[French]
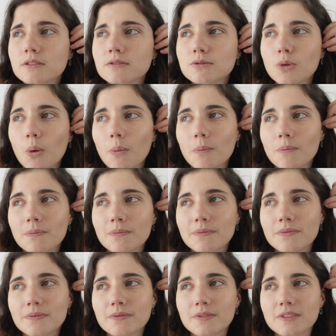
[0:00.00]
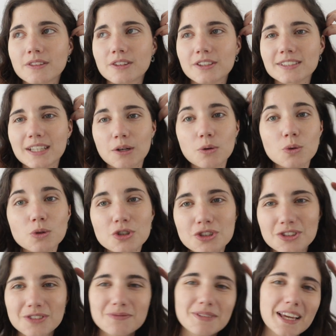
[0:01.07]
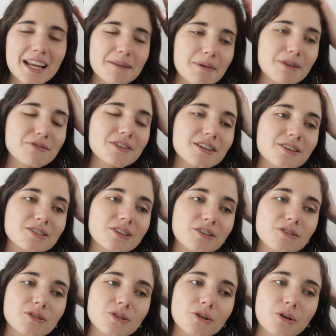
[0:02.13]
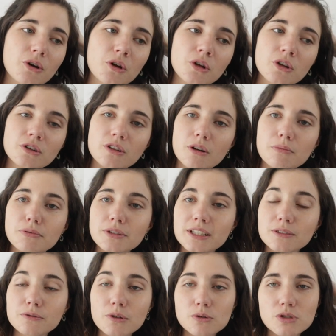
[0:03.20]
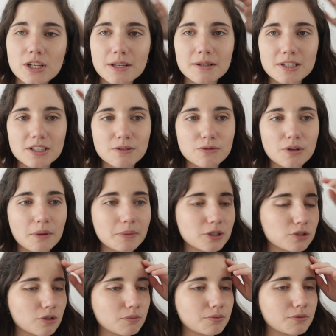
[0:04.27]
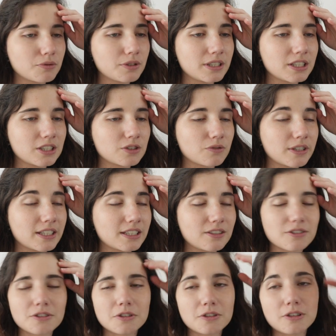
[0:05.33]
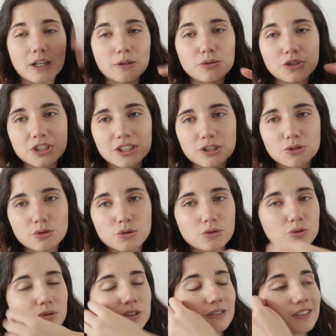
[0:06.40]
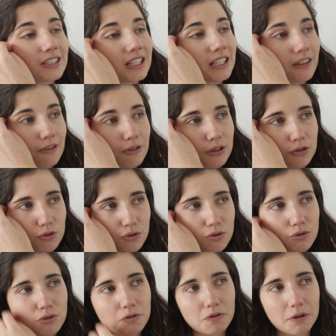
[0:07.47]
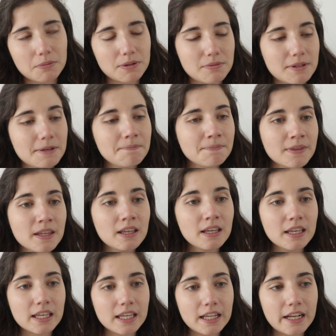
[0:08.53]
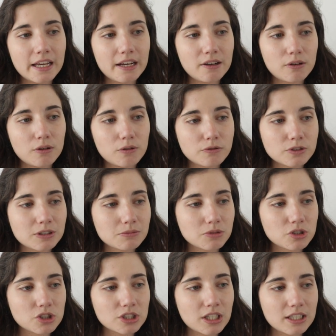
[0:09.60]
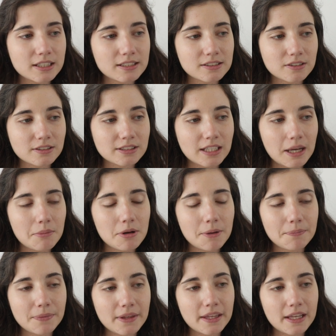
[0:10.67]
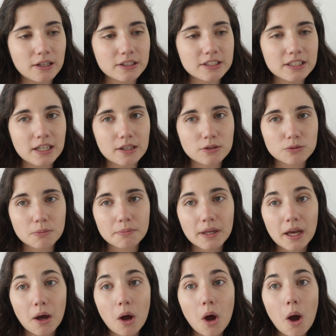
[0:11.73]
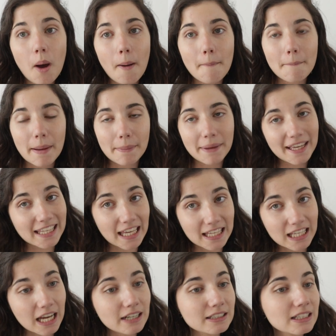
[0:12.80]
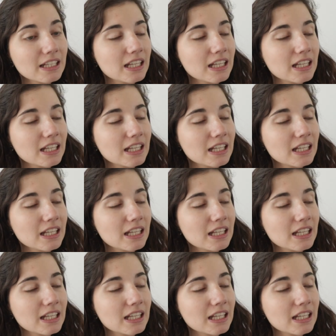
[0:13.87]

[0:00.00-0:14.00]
fait dans sa couche. Dans sa couche, mais elle a pas fait dans le, dans le pot. Il y a une fois où je l'ai, je l'ai voulu la mettre sur le pot et je voyais que la couche était chaude, donc ça veut dire qu'elle voulait juste de faire pipi. Et là, on venait de manger, elle descend de table et elle dit à son père papa caca.